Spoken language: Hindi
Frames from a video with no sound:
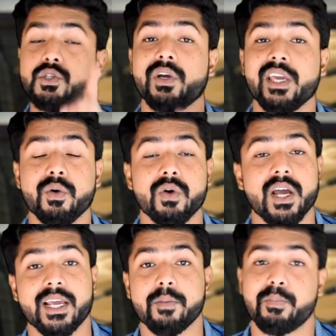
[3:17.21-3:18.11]
जो कि
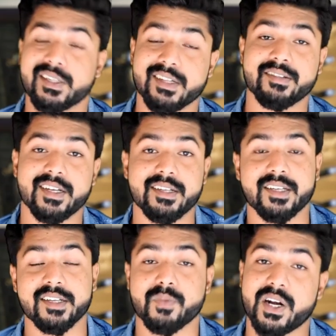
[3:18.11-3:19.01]
गूगल के पिक्सल सीरीज
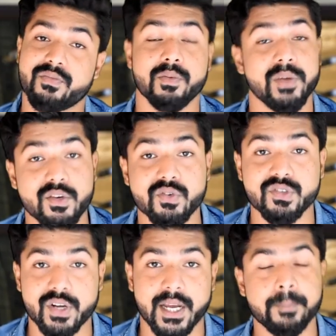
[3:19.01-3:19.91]
के स्मार्टफोन में
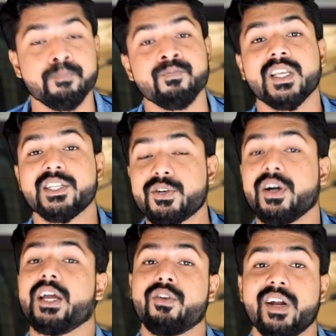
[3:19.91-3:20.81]
यूज हो रहा है
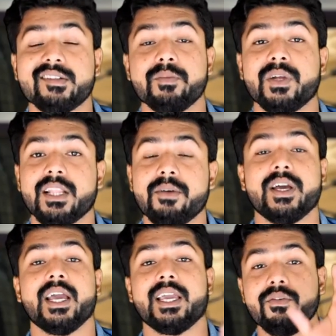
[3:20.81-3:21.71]
स्टॉक एंड्रॉयड से मतलब
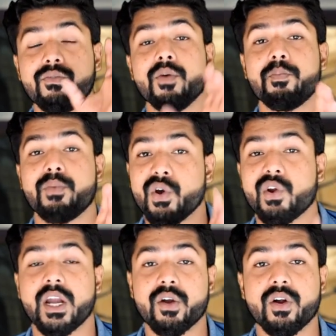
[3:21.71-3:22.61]
है कि वो
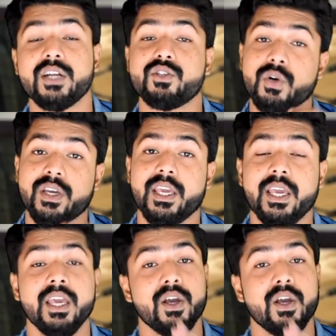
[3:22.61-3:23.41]
प्योर एंड्रॉयड जो कि